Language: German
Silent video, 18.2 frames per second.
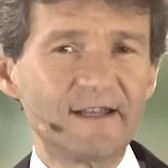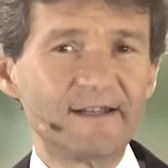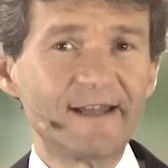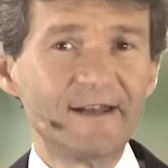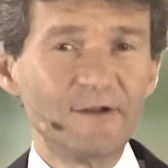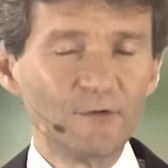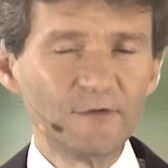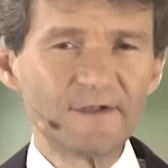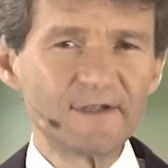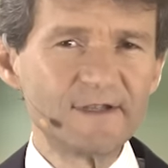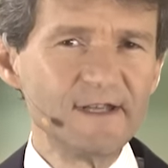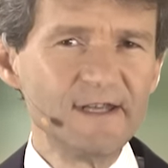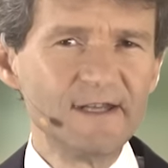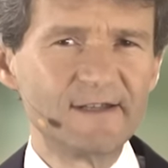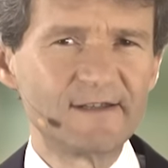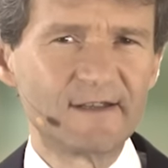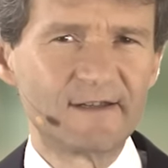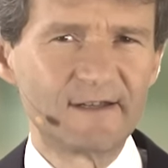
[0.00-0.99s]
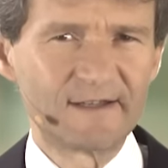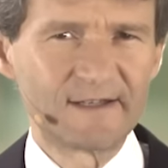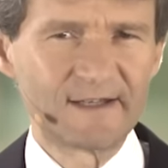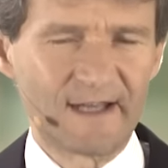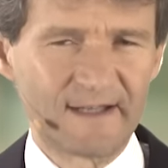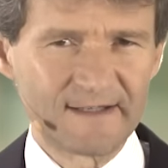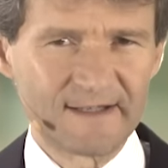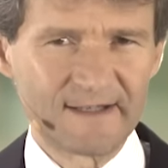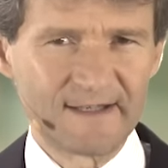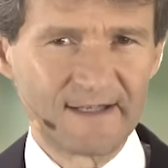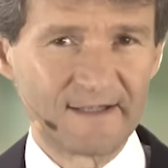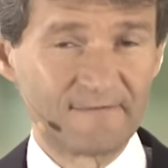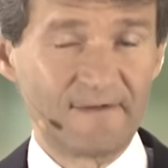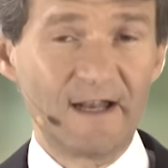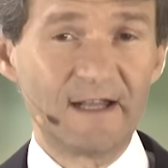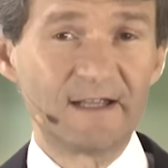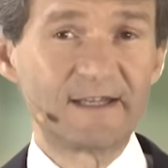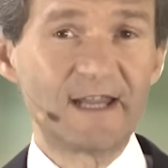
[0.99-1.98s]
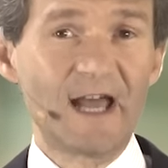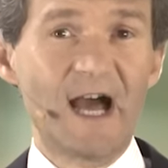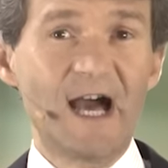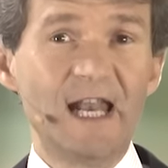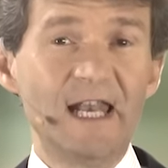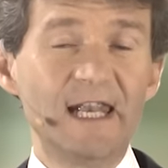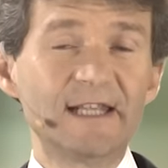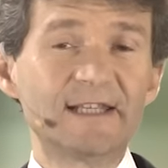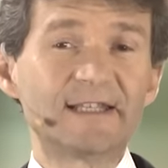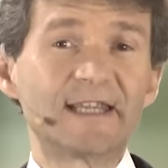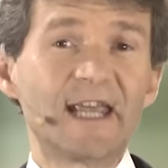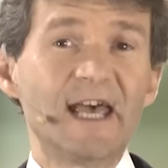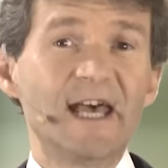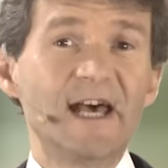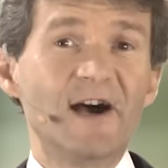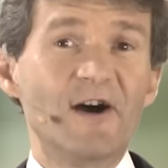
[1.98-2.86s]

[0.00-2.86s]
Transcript: der der Nutznießer des Ganzen ist, weil das ja alles